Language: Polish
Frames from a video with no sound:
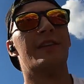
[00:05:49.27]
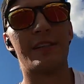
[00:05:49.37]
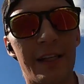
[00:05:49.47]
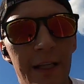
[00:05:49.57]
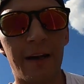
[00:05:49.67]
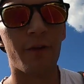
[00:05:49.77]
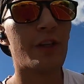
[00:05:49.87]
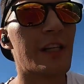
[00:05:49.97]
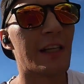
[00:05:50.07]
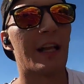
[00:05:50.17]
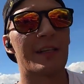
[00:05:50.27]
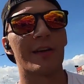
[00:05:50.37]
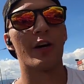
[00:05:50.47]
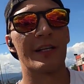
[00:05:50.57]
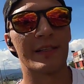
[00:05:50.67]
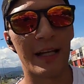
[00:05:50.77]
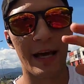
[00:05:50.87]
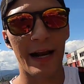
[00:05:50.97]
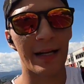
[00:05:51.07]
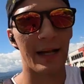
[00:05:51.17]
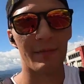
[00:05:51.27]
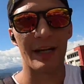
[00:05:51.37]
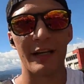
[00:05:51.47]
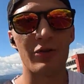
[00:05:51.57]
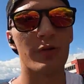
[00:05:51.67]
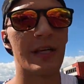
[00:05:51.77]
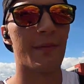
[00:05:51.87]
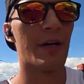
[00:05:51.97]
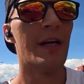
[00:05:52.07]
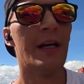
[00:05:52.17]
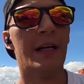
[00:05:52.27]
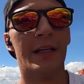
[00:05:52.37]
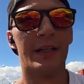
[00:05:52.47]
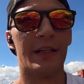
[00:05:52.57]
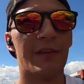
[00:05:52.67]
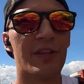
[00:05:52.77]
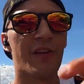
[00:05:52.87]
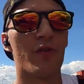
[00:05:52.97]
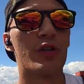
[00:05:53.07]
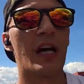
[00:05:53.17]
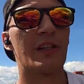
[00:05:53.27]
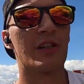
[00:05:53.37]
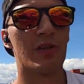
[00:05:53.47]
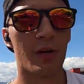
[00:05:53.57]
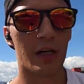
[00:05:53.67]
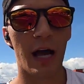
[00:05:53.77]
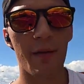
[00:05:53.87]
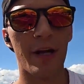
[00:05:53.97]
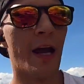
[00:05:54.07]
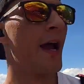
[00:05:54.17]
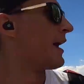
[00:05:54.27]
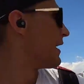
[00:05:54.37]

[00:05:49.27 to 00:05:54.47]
Więc nie denerwujcie się, dlaczego jest tyle reklam, ja narzucam i wy się wkurzacie, że są reklamy.